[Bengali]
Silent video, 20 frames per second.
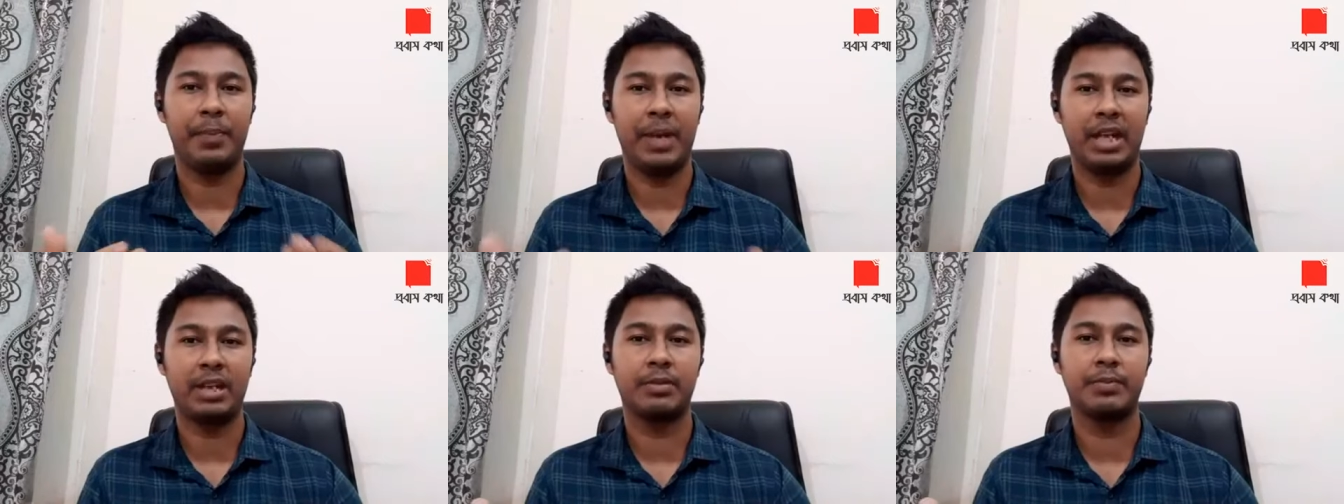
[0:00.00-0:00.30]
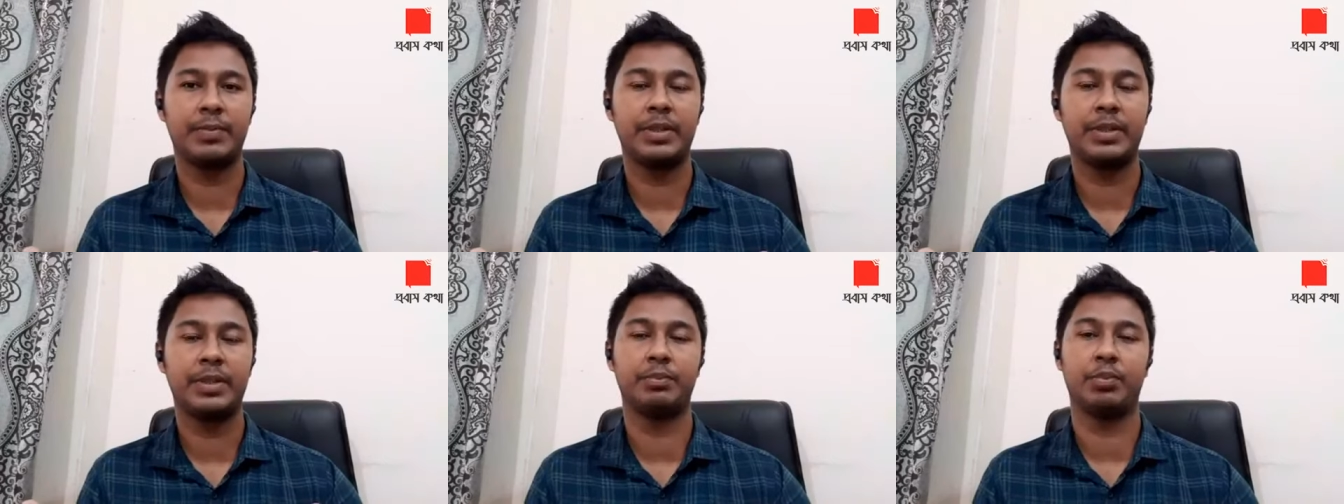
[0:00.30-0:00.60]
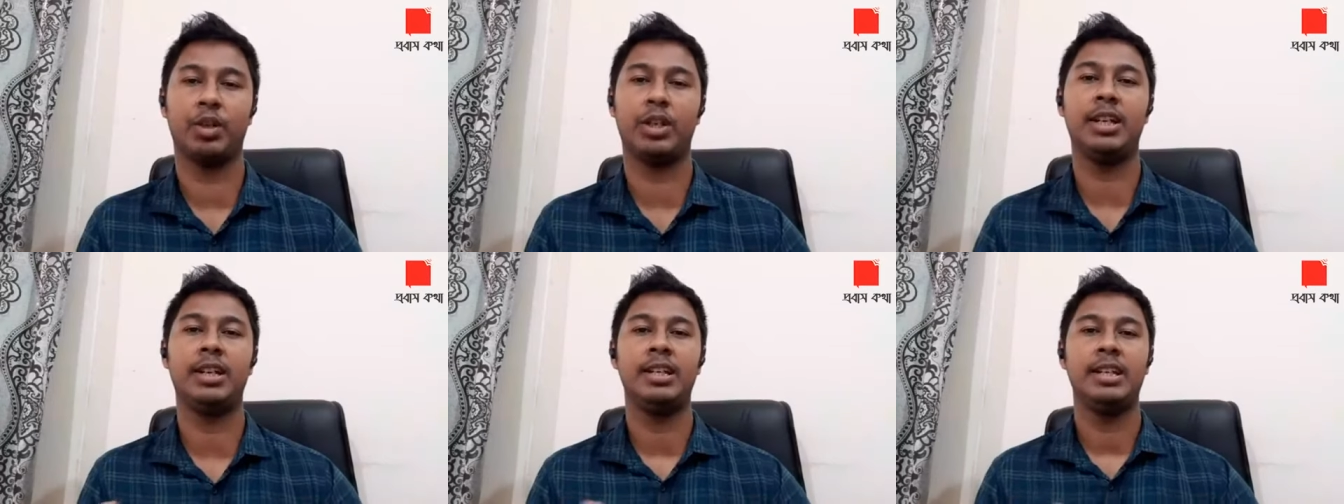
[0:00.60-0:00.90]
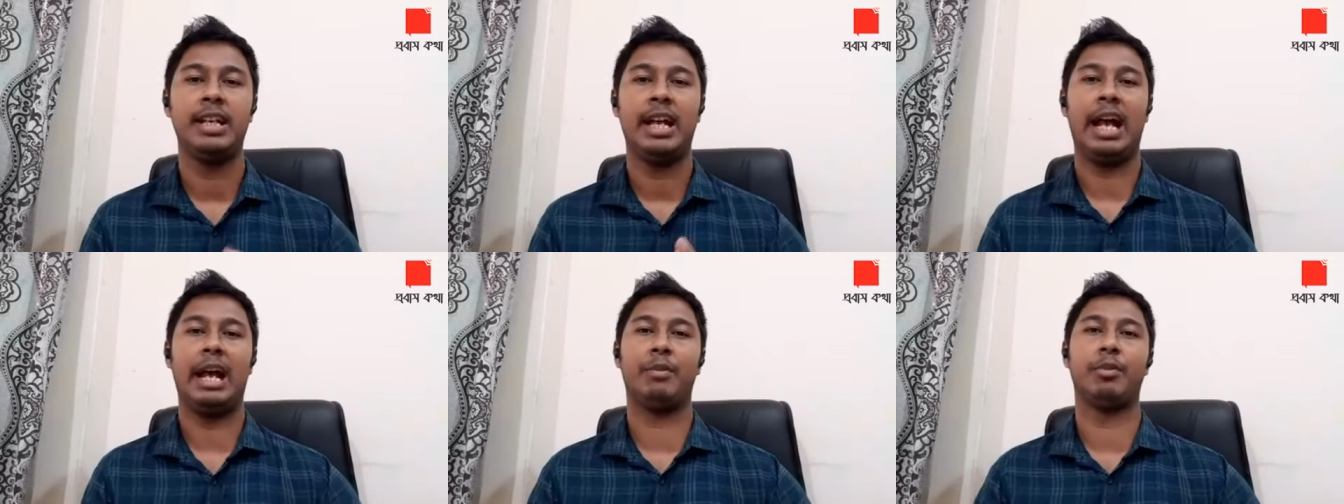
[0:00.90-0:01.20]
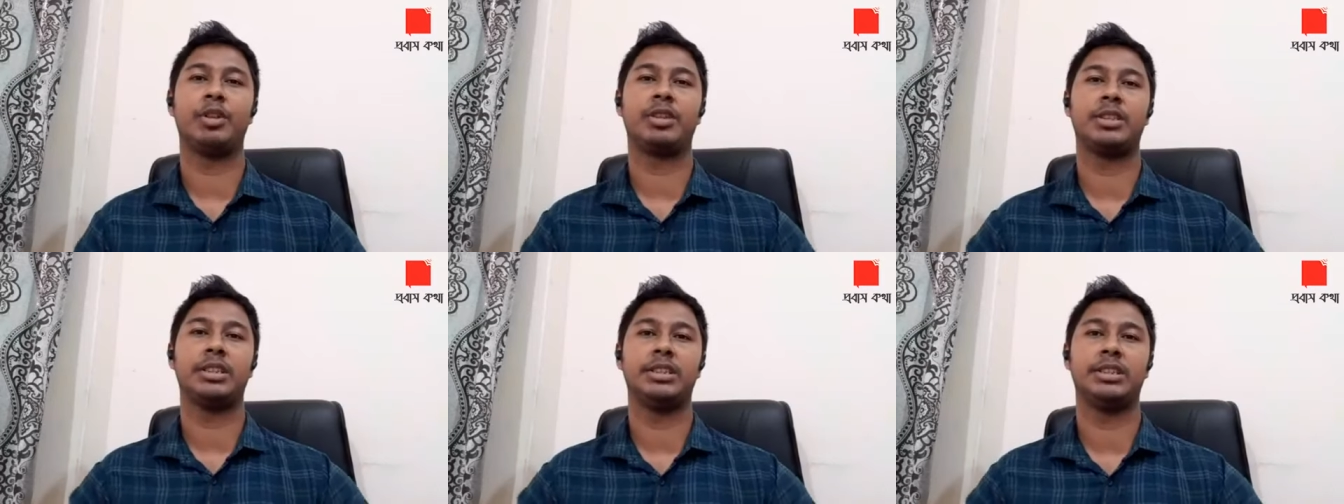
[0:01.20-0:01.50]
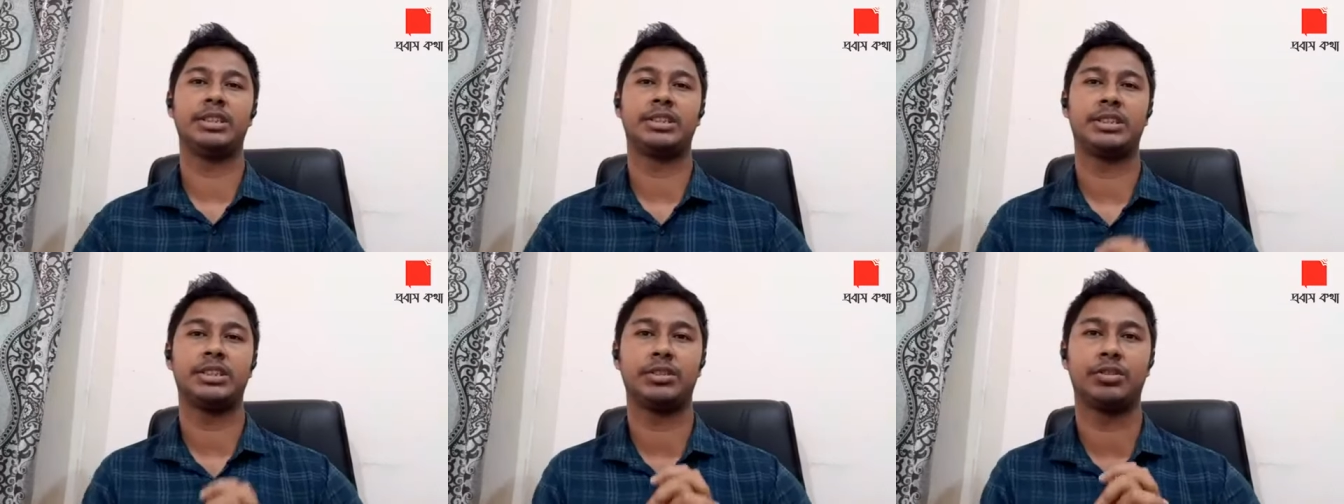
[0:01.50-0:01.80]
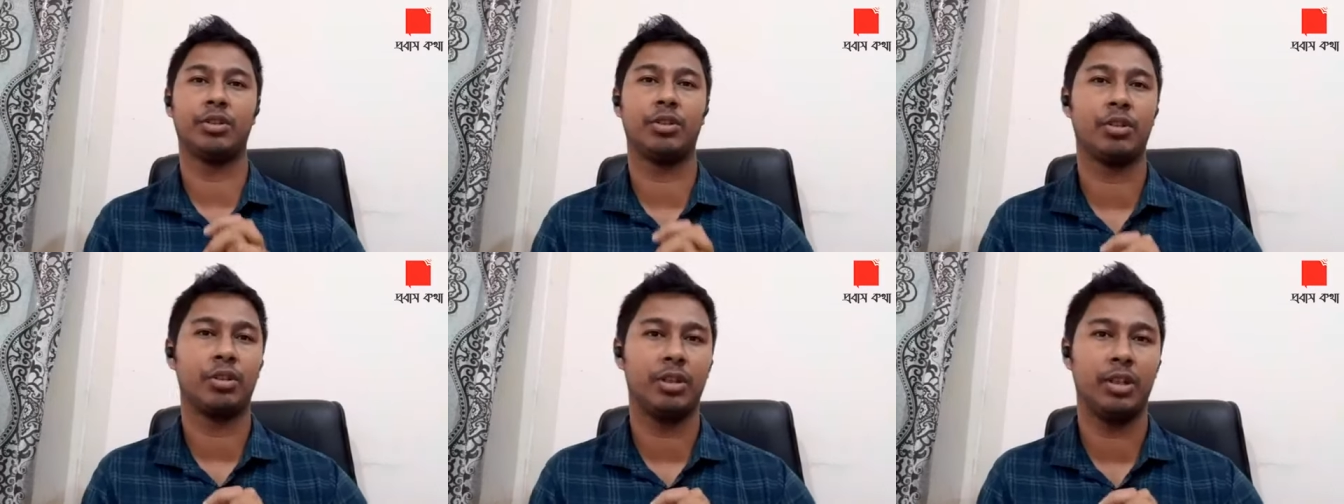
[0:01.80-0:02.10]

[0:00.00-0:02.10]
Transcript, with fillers: পারবেন বলে এমনটি নিশ্চিত